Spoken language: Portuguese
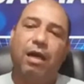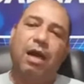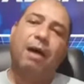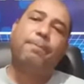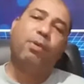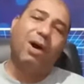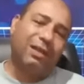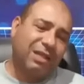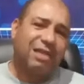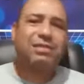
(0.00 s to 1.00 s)
Ah, porra,
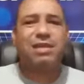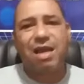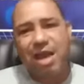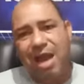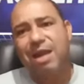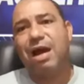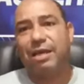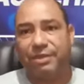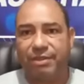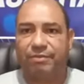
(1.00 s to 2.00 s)
tá de
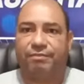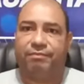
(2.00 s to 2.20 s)
sacanagem.